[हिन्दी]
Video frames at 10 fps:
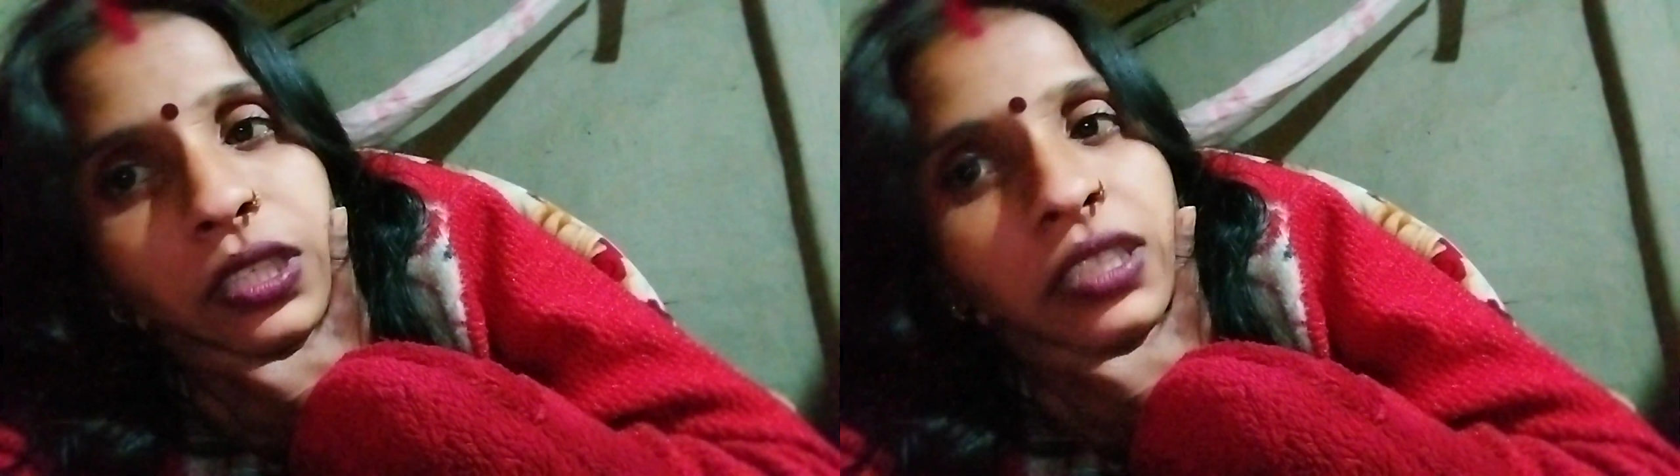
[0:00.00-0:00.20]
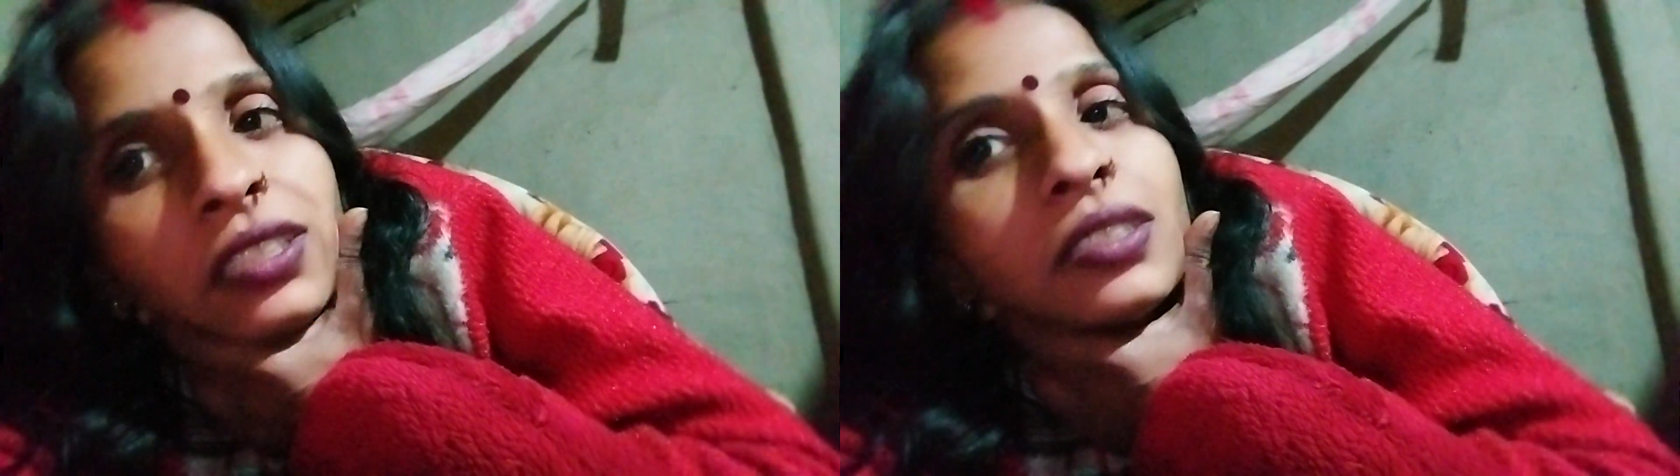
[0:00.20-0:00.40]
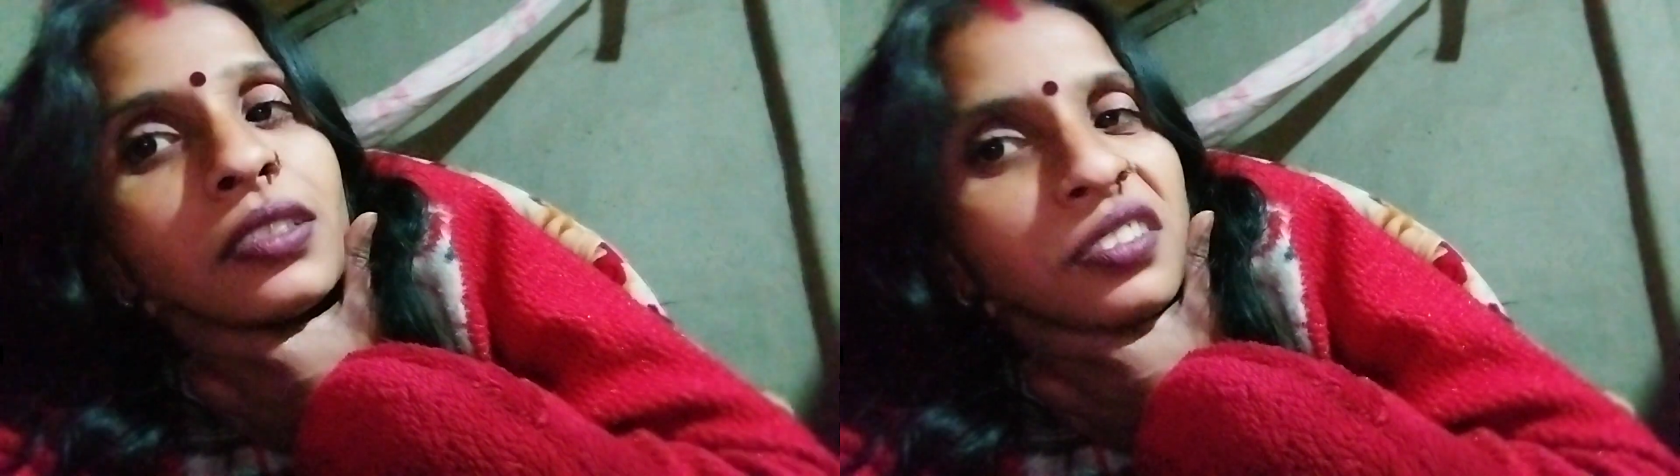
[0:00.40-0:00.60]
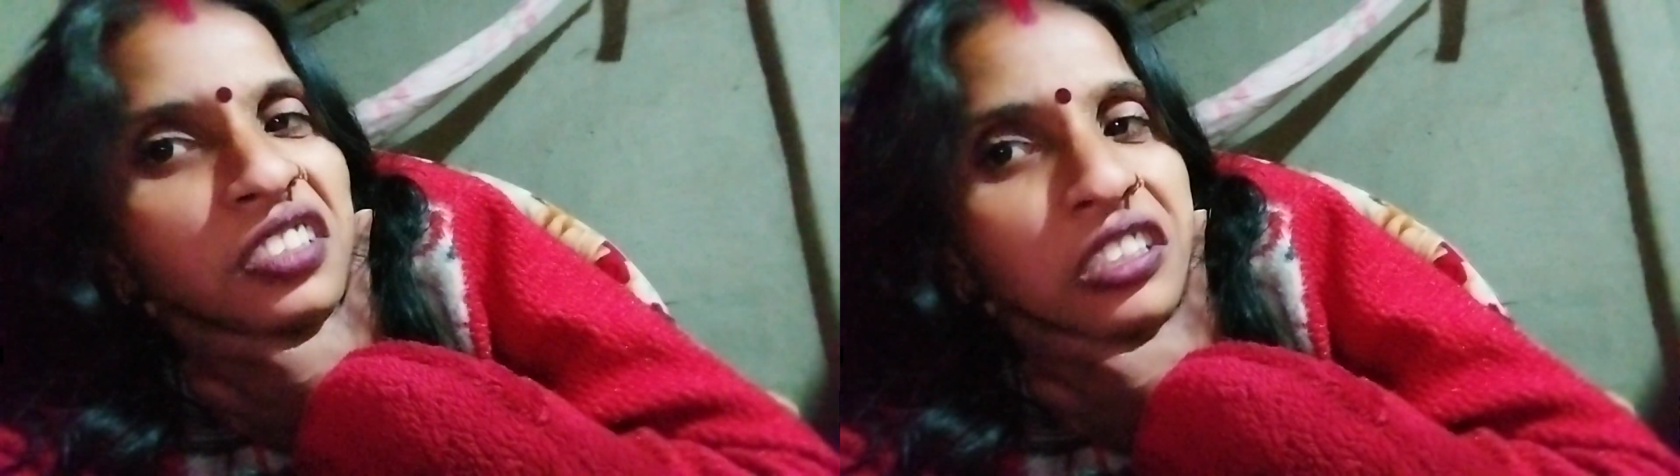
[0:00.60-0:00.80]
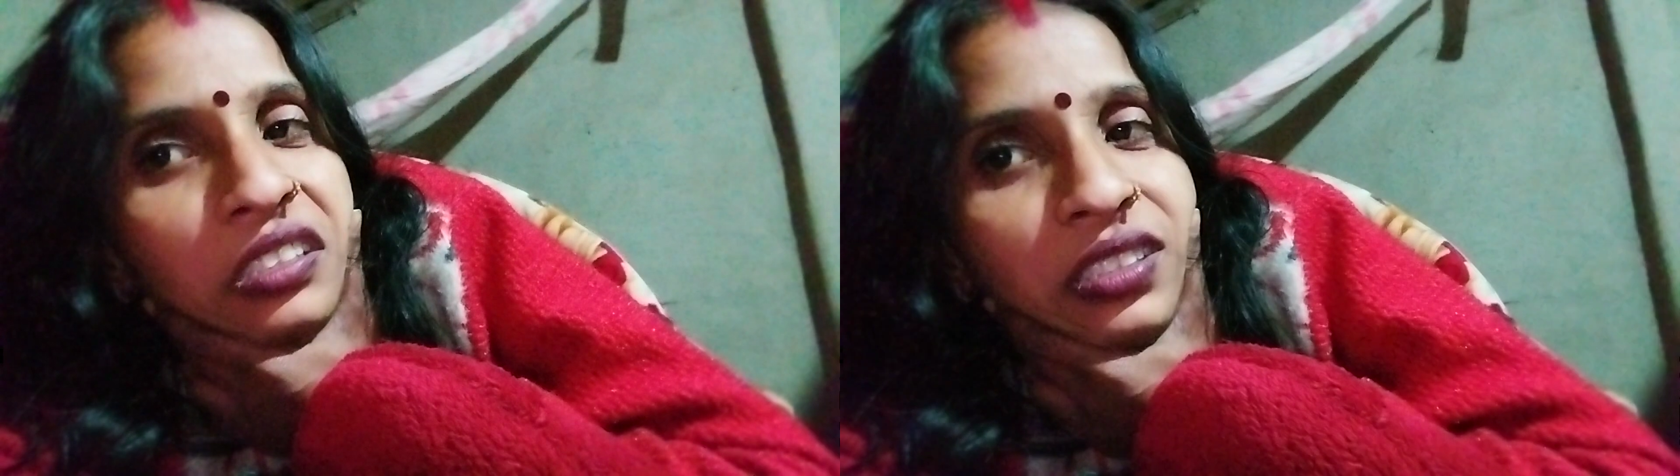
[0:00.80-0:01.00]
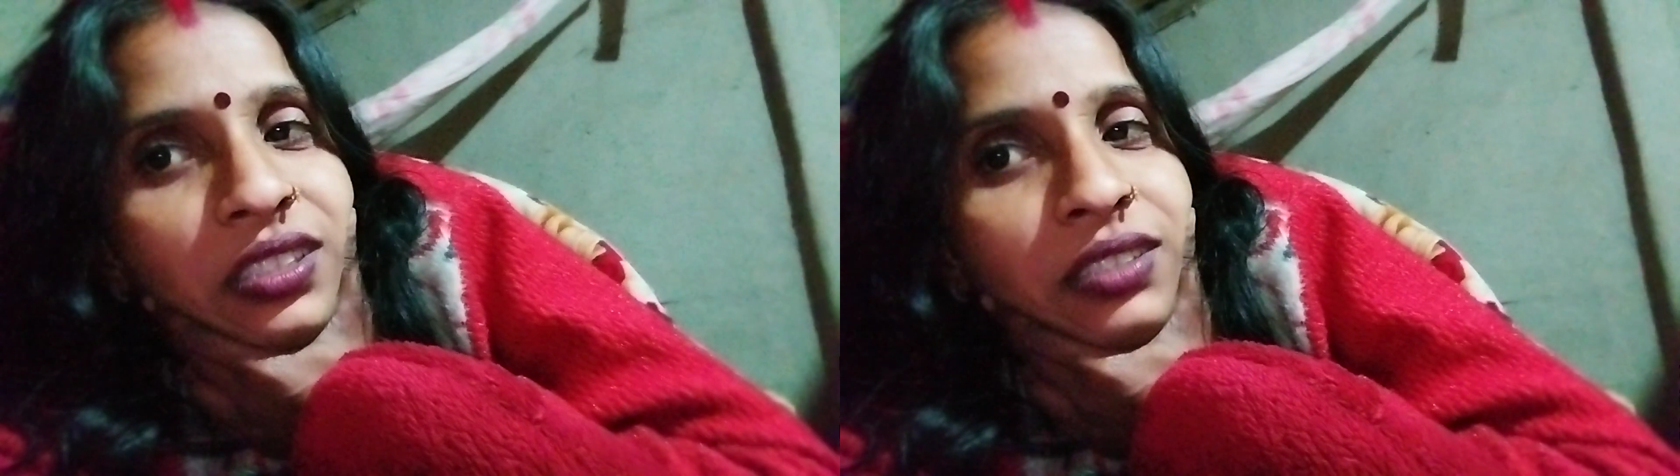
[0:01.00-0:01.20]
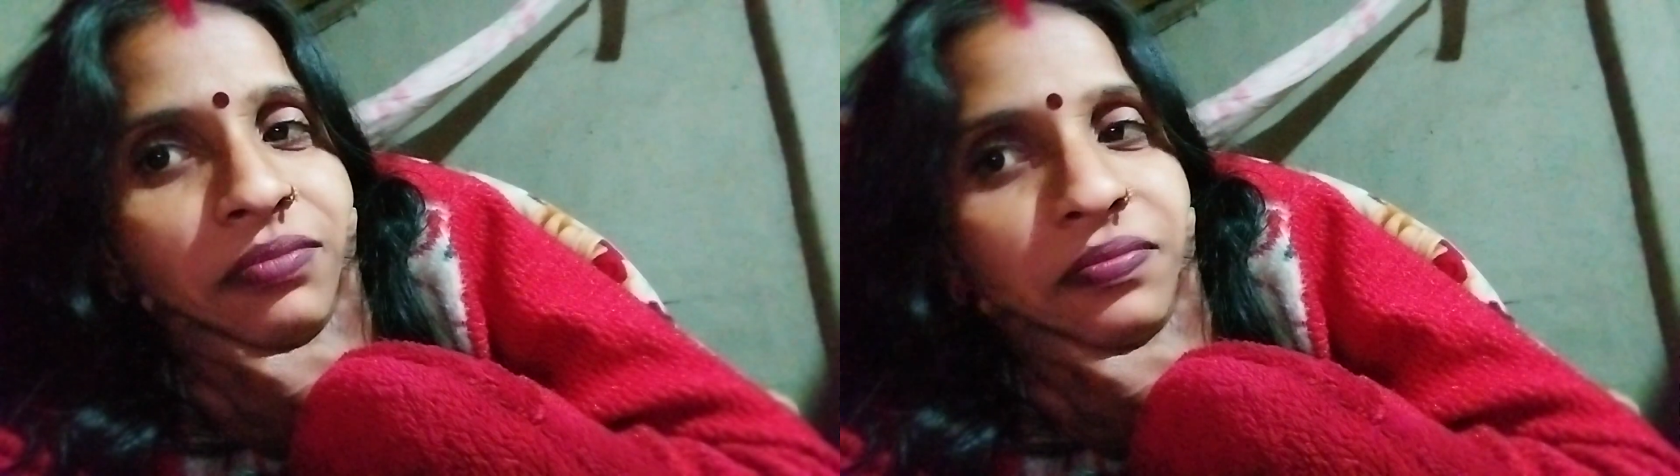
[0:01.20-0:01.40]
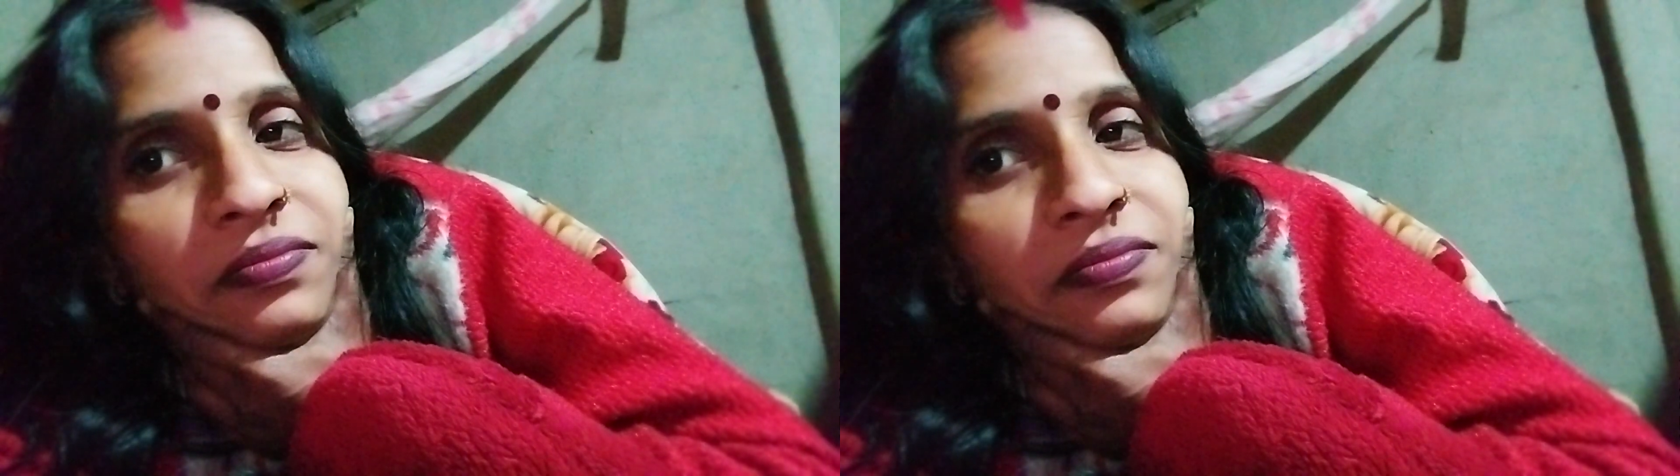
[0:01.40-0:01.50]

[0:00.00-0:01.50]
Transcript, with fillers: कहीं जस नहीं है